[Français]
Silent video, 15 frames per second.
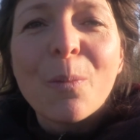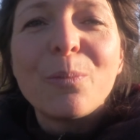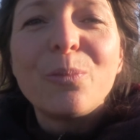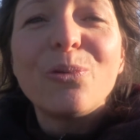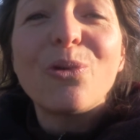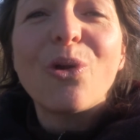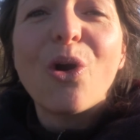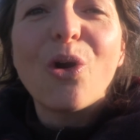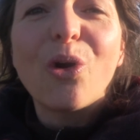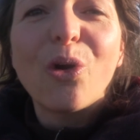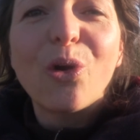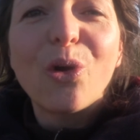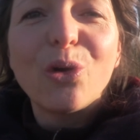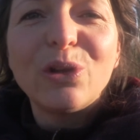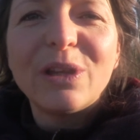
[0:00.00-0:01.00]
pour
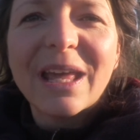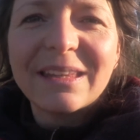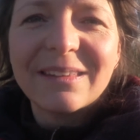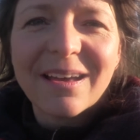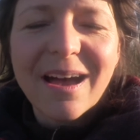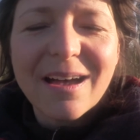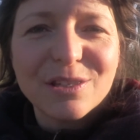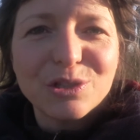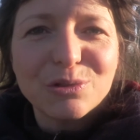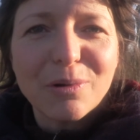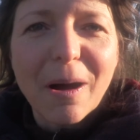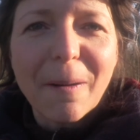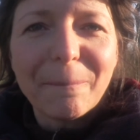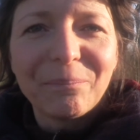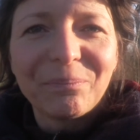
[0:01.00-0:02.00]
renaître à
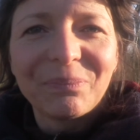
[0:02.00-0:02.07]
soi.